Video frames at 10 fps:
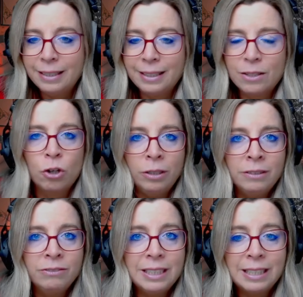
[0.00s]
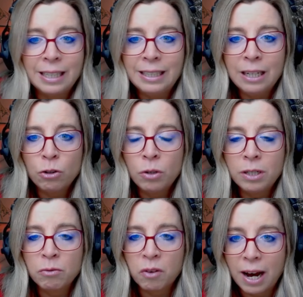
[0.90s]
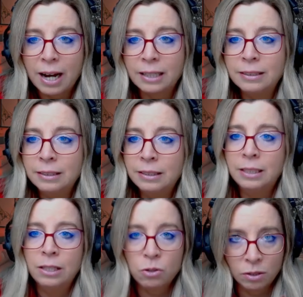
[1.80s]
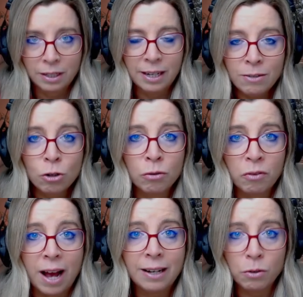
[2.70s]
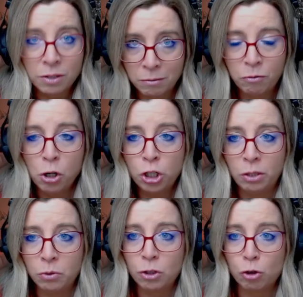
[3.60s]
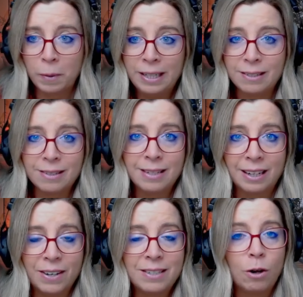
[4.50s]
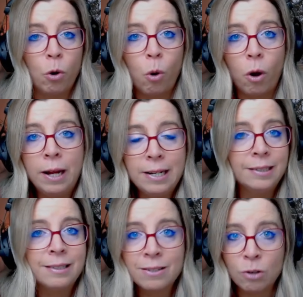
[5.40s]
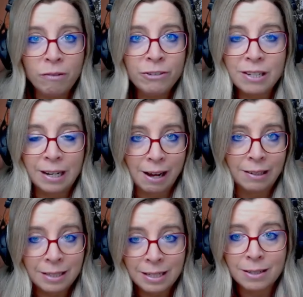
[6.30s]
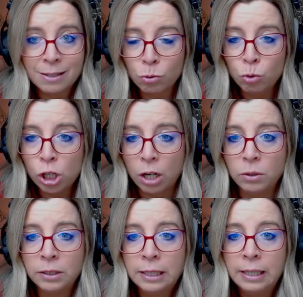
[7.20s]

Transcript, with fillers: Jetzt könnten wir die KI natürlich fragen, so eine klassische Frage aus dem Vorstellungsgespräch. Das ist ja quasi auch noch ein Service an alle, die jetzt zuschauen.